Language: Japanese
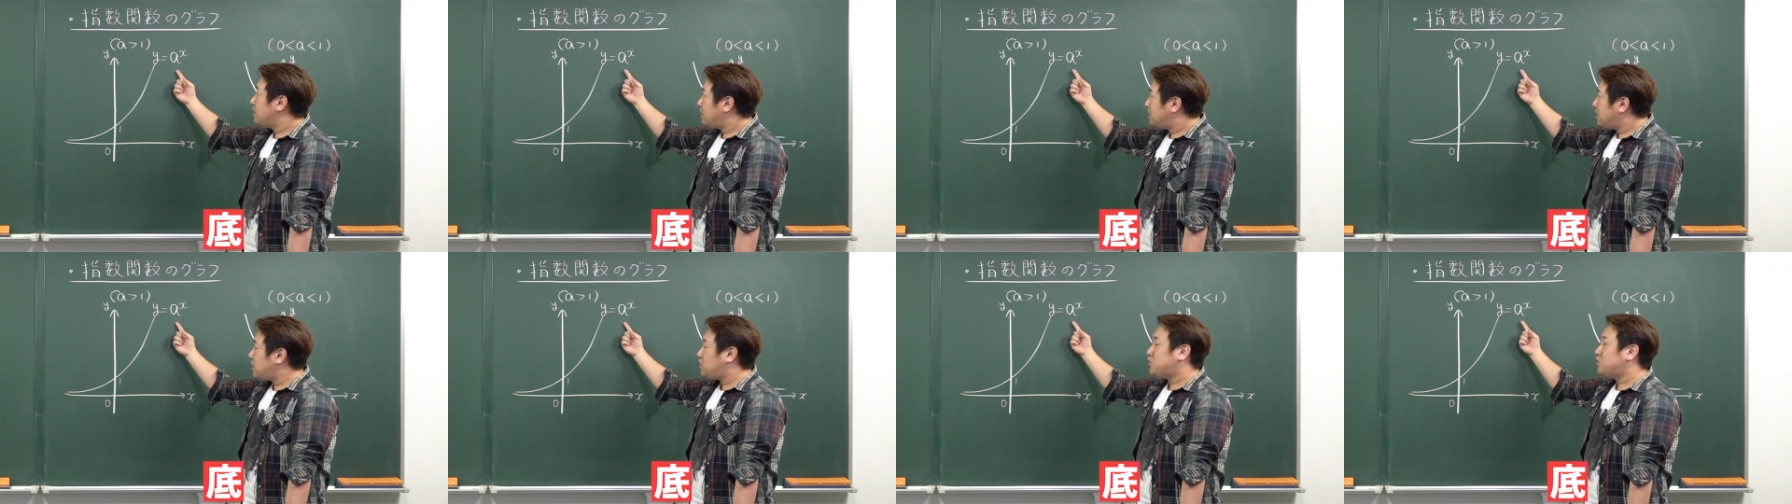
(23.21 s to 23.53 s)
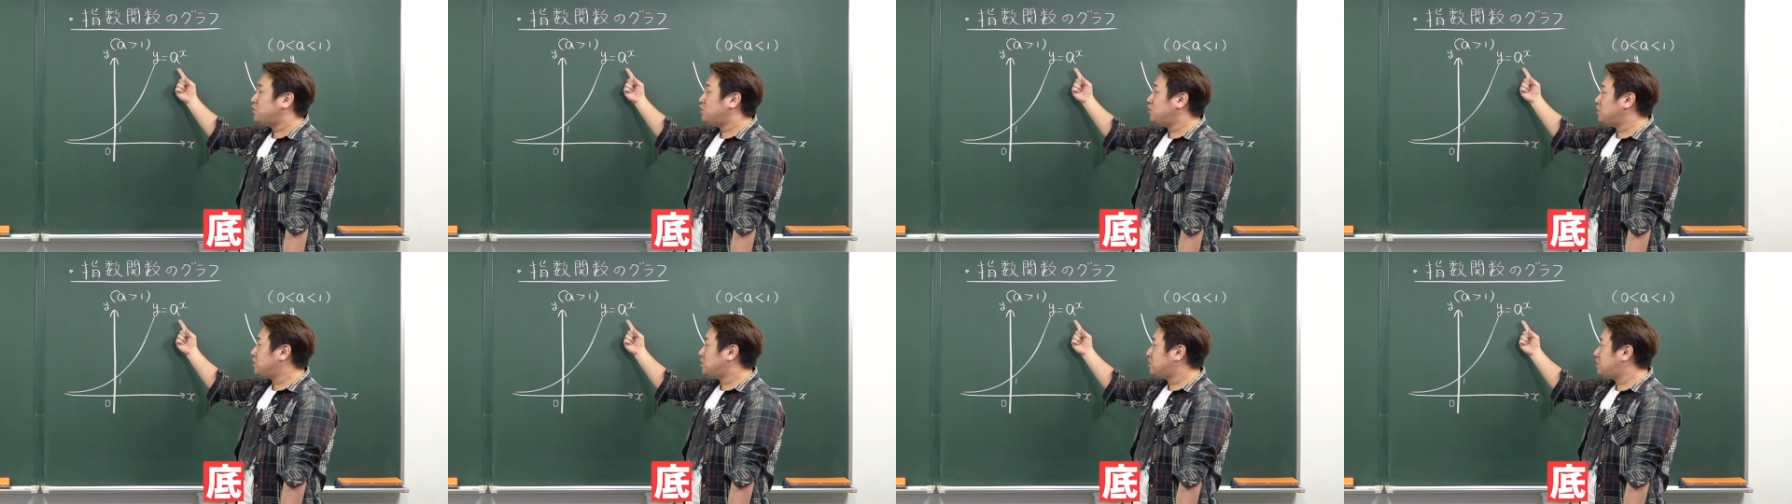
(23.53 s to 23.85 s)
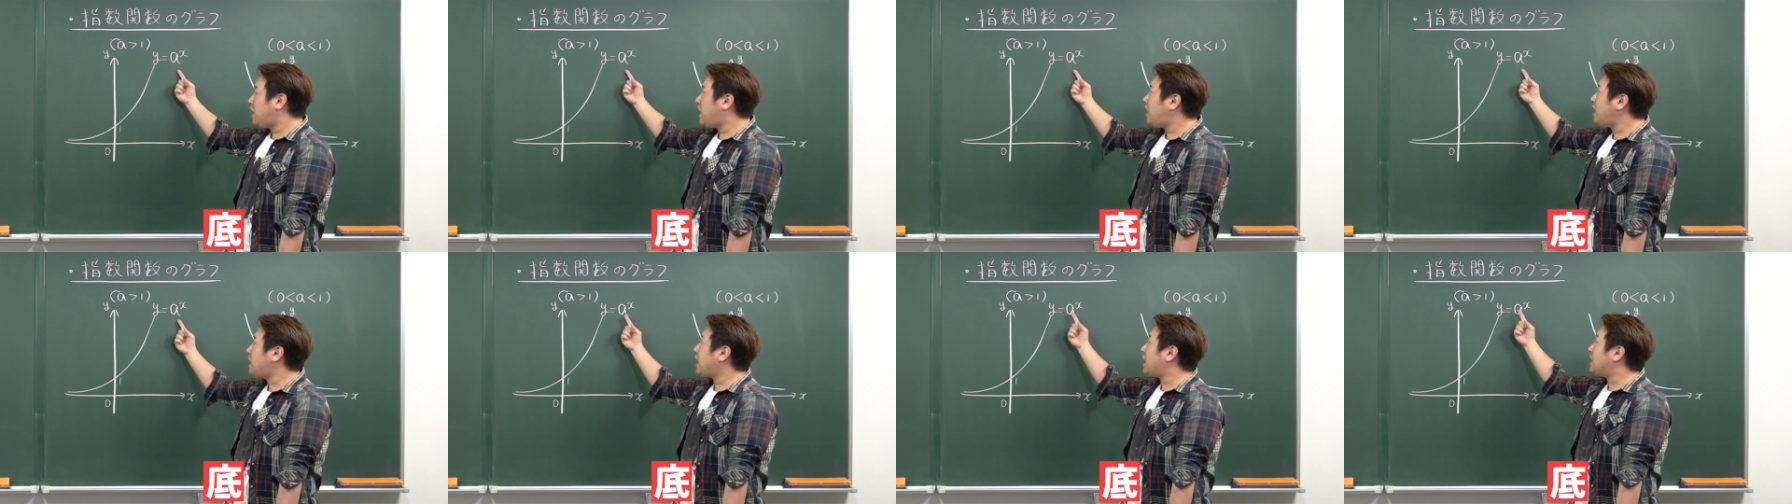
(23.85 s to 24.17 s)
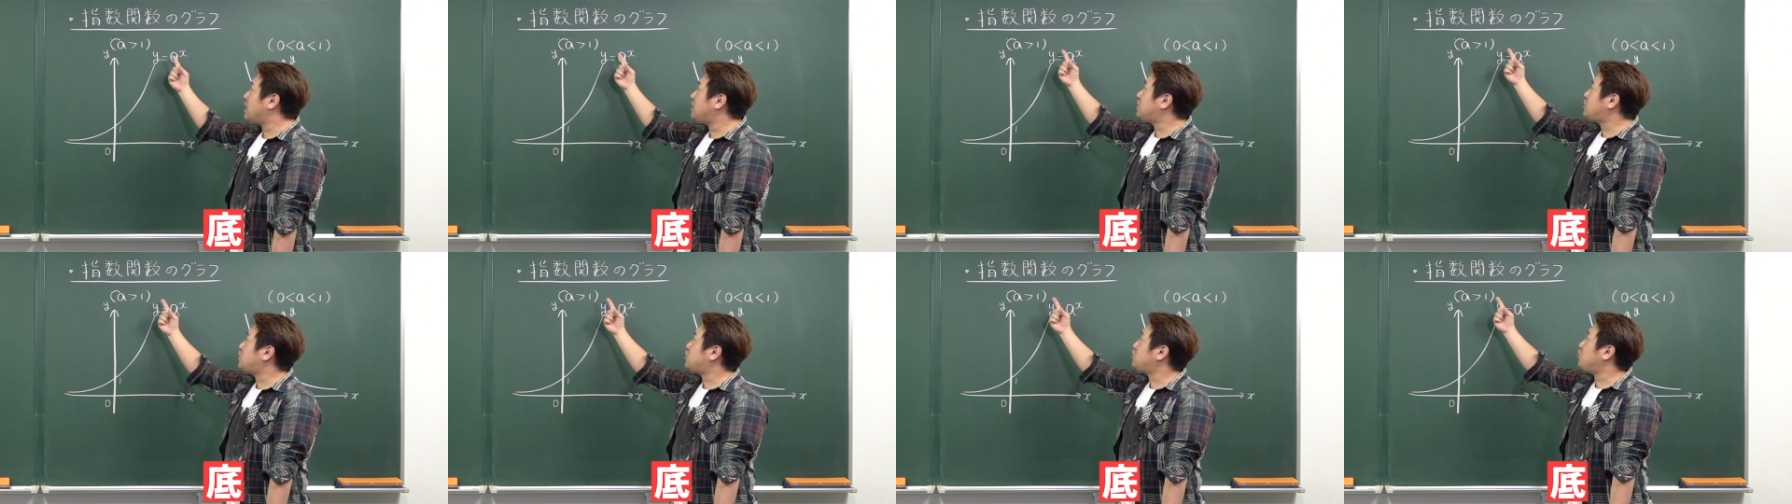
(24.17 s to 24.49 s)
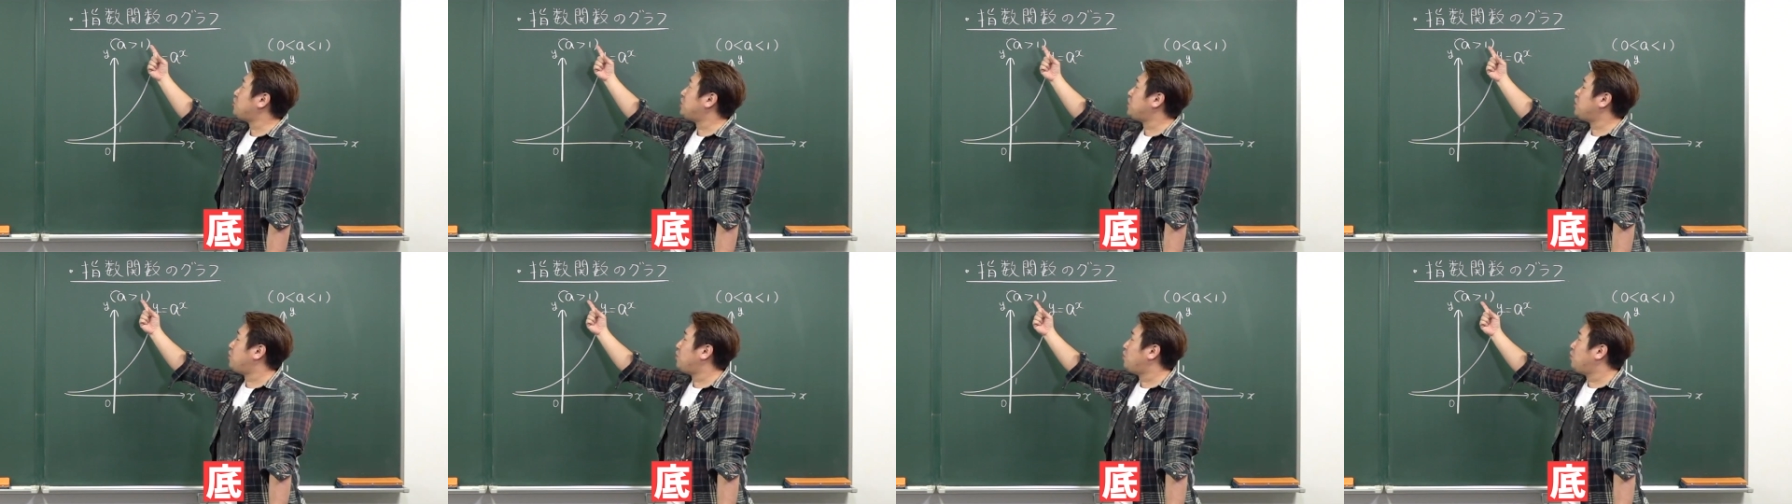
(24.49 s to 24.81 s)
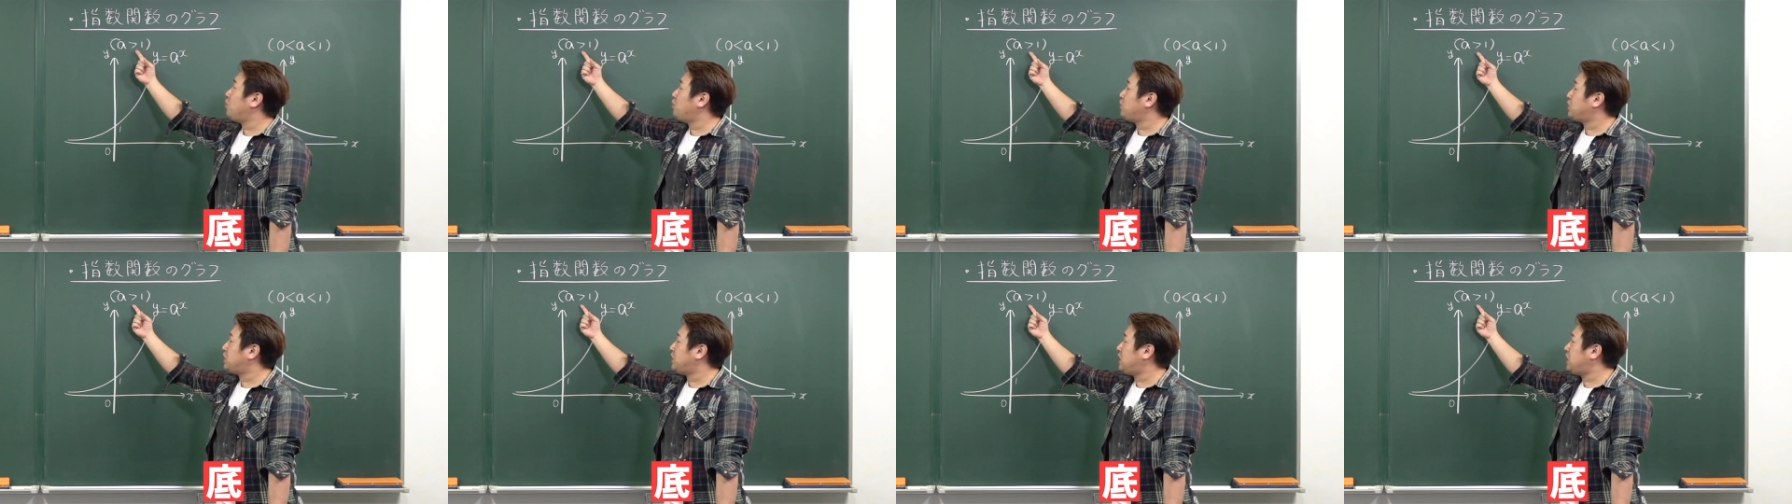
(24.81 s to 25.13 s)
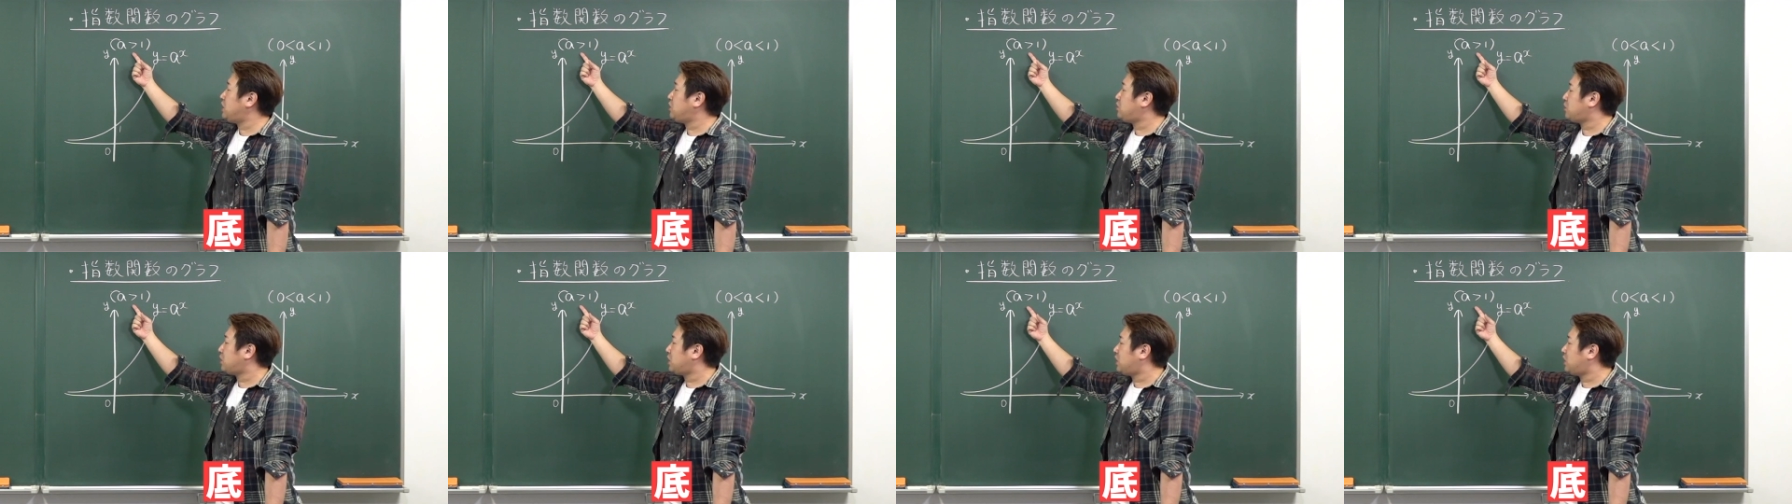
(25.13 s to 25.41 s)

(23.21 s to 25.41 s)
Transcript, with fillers: で、その定が1より大きいと